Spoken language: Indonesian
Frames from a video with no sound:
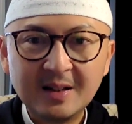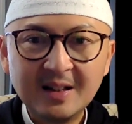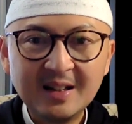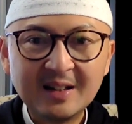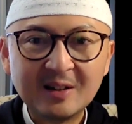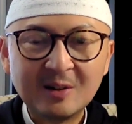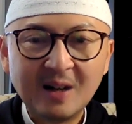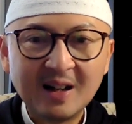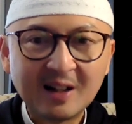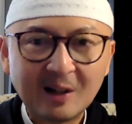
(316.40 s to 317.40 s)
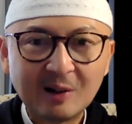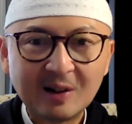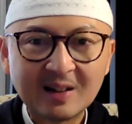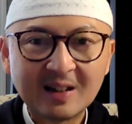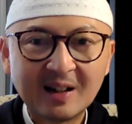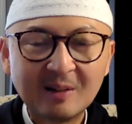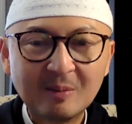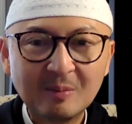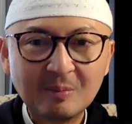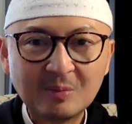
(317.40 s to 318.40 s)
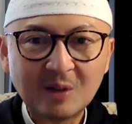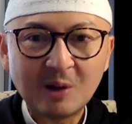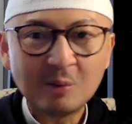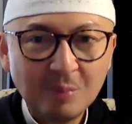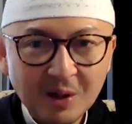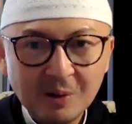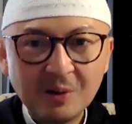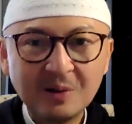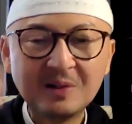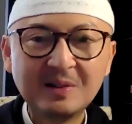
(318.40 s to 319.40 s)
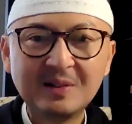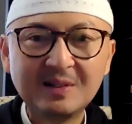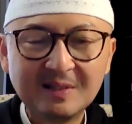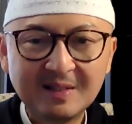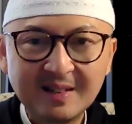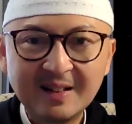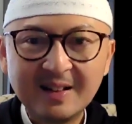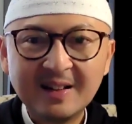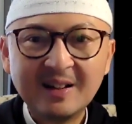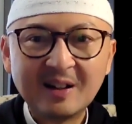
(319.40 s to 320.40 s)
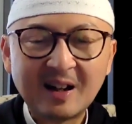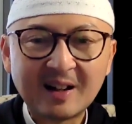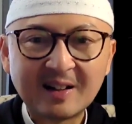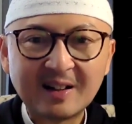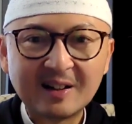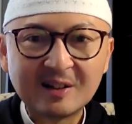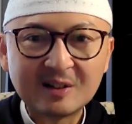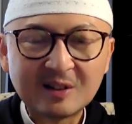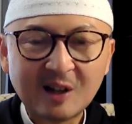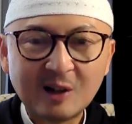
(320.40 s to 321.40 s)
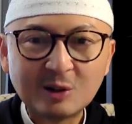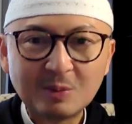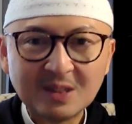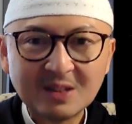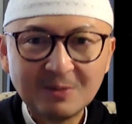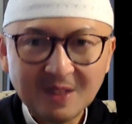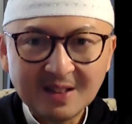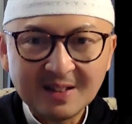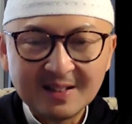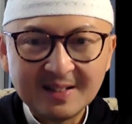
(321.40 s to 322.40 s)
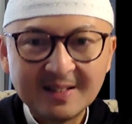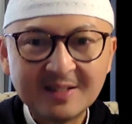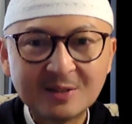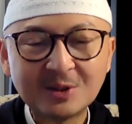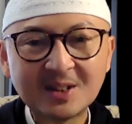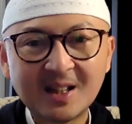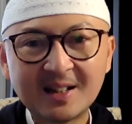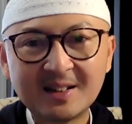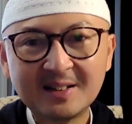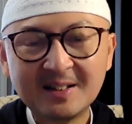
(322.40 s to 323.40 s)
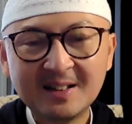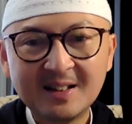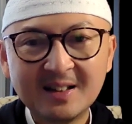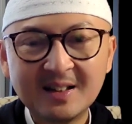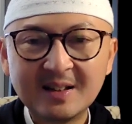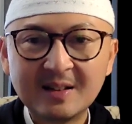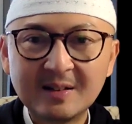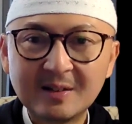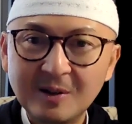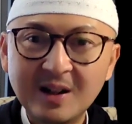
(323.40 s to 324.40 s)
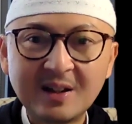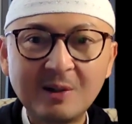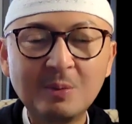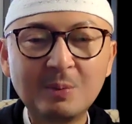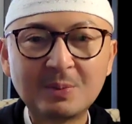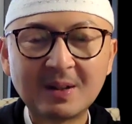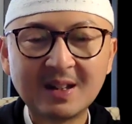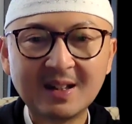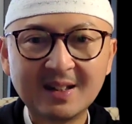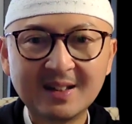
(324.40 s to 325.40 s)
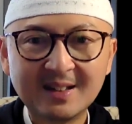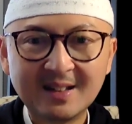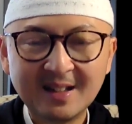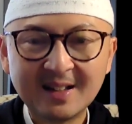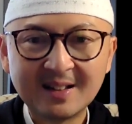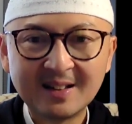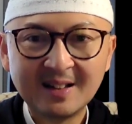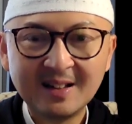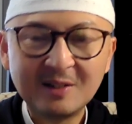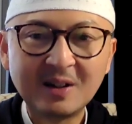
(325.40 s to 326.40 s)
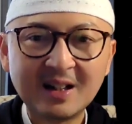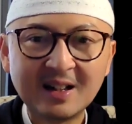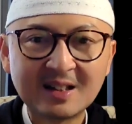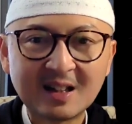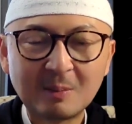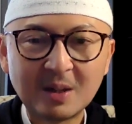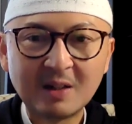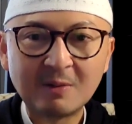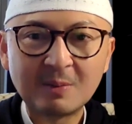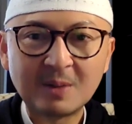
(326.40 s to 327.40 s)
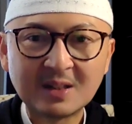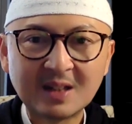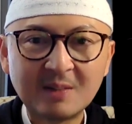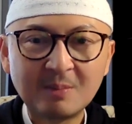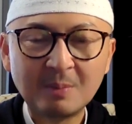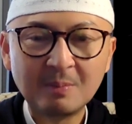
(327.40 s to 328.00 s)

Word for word: ini doa kalau kita terlalu bingung karena terlalu spesifik susah, doa yang umum seperti ini. Ya, ini juga yang diajarkan kepada Evan pada saat